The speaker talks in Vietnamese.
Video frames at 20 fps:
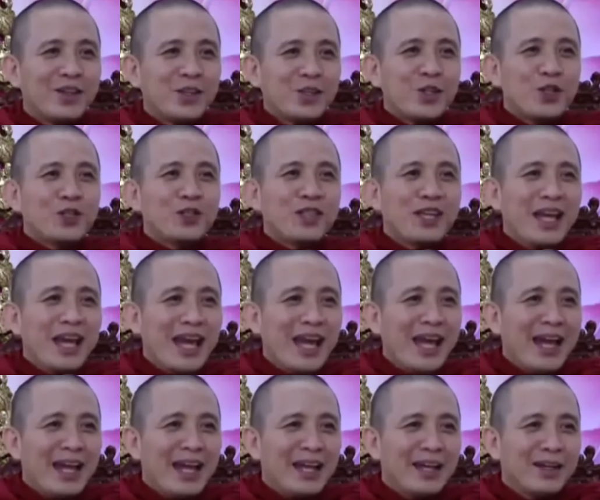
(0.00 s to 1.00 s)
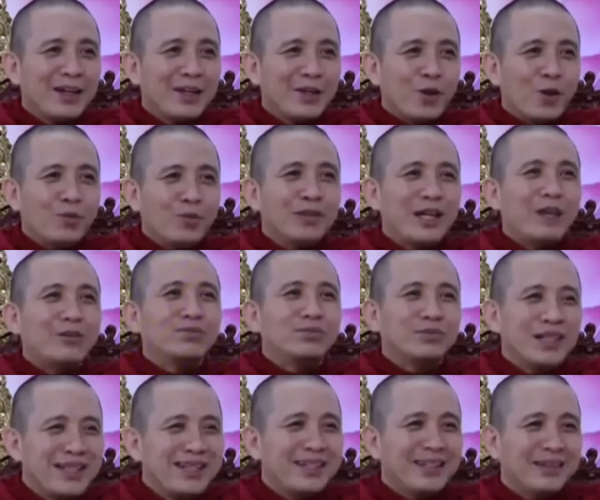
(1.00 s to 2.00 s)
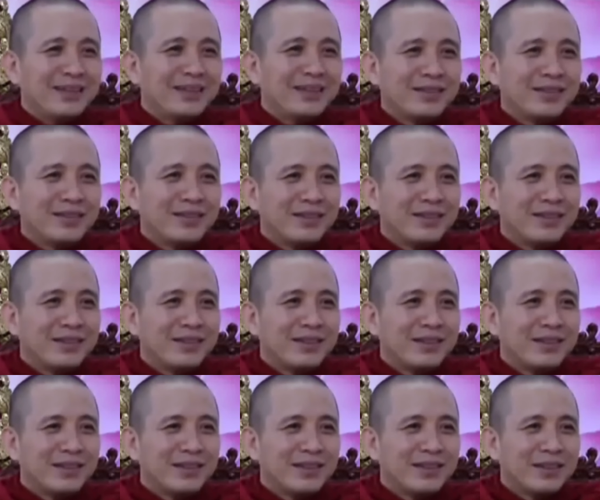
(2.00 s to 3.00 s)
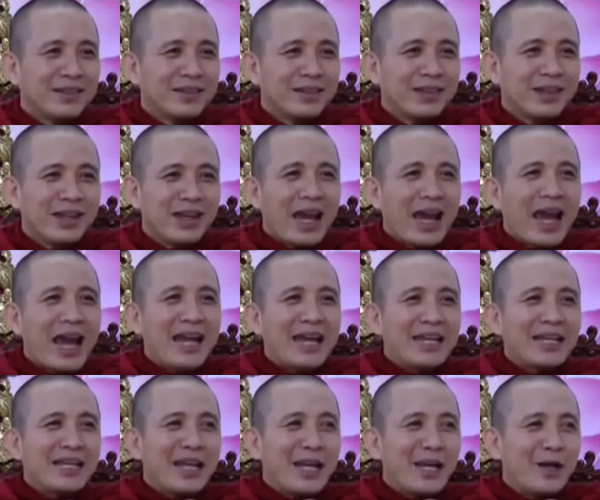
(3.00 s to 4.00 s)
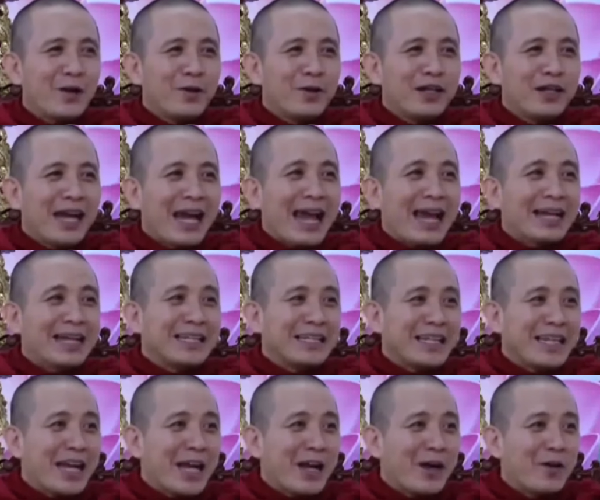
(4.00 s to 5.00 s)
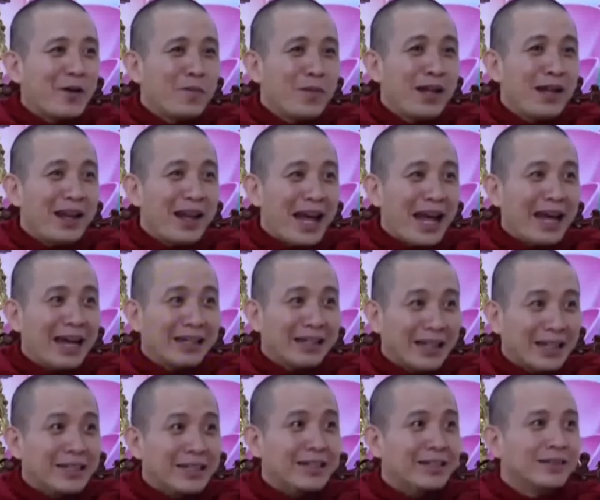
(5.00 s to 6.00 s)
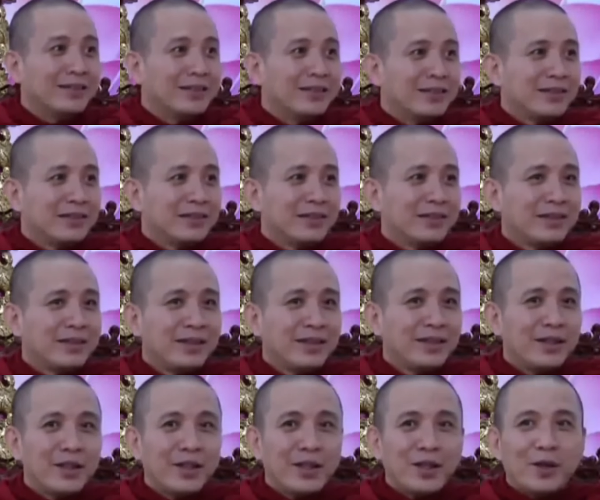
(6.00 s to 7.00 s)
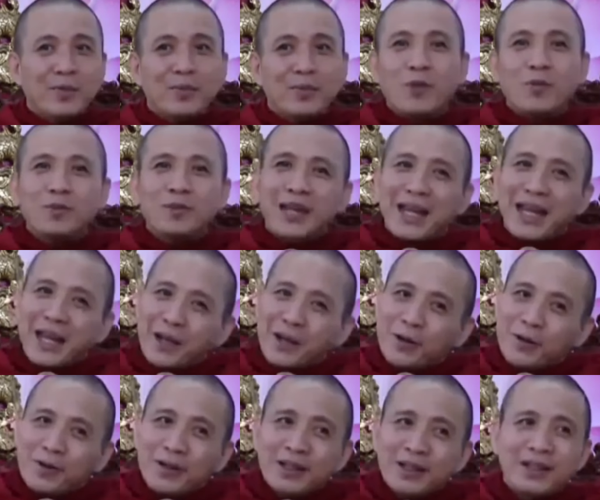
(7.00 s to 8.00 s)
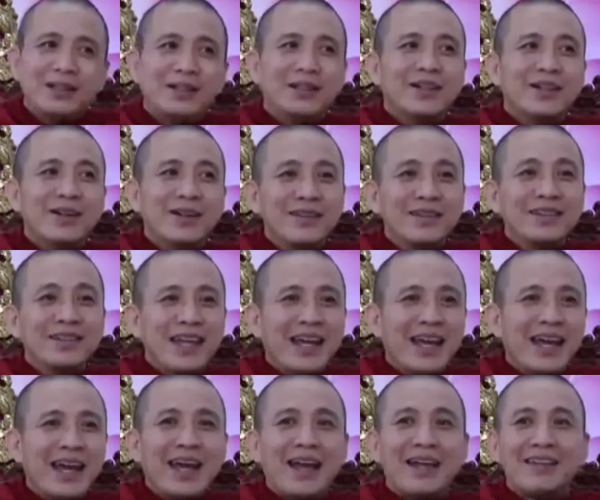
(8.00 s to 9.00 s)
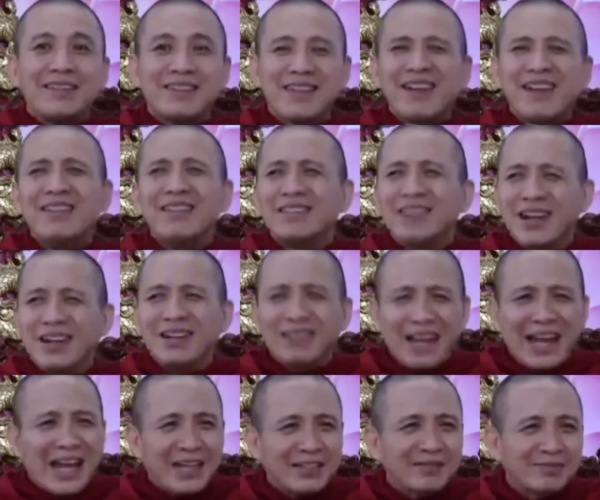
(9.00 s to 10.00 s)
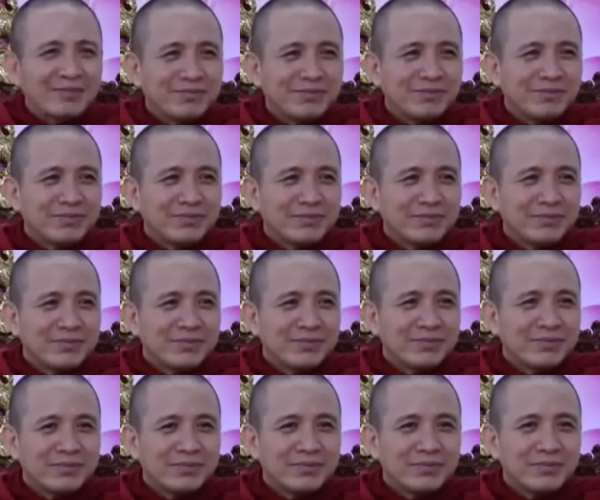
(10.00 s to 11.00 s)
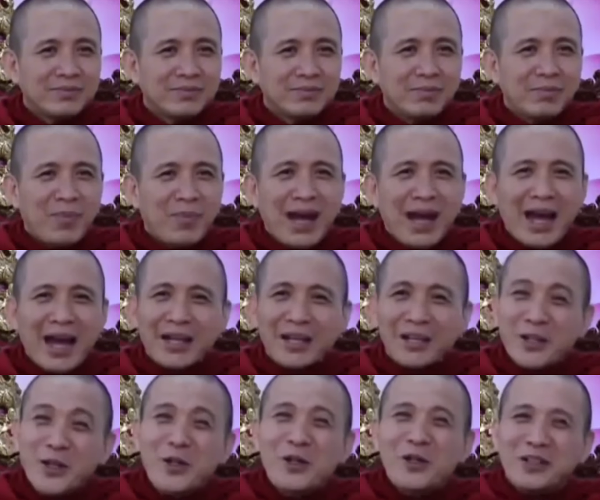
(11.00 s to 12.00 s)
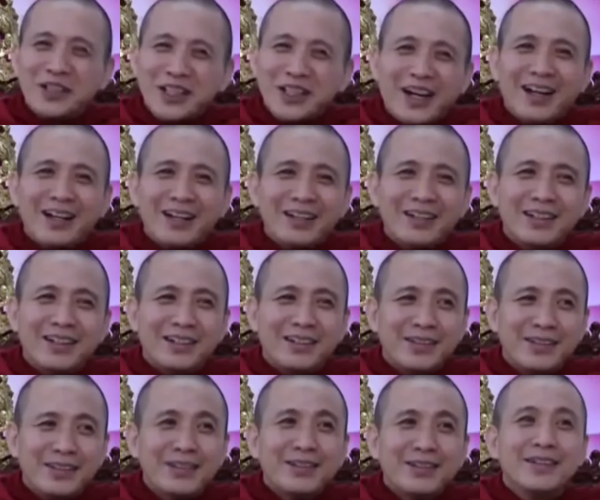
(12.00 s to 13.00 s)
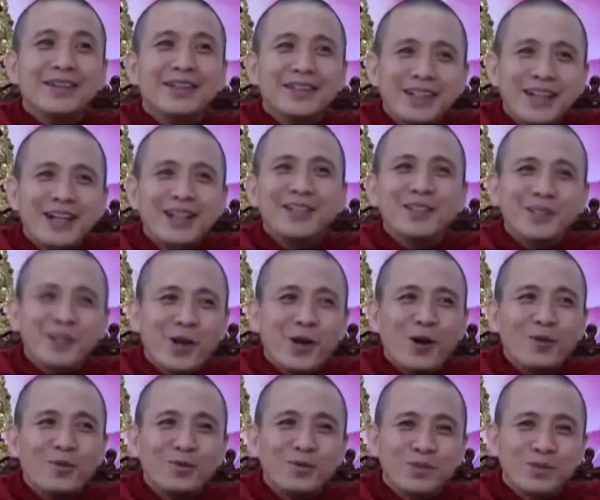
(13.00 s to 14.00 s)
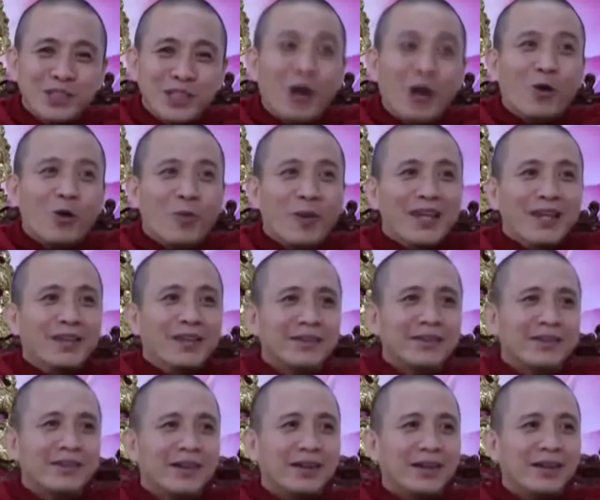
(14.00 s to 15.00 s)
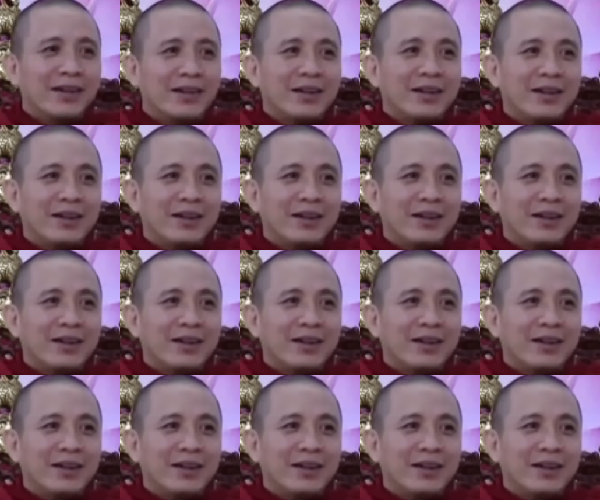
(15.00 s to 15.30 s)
xuất giá cũng đồng đi hai nẻo khác nhau mới lạ kỳ một nẻo hướng về chân cực lạc mà đường đời đưa đến chốn sầu bi đó